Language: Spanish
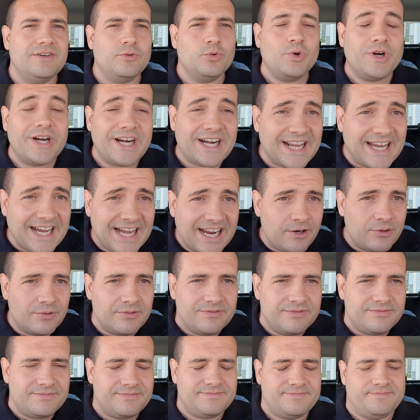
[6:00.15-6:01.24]
Un regalo
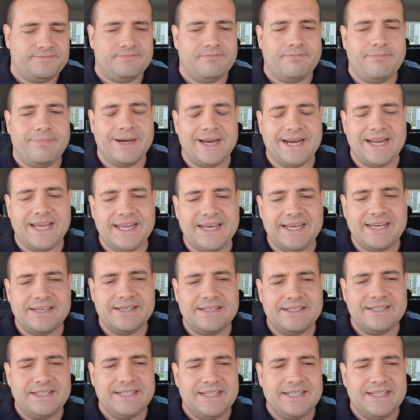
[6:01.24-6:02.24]
para él.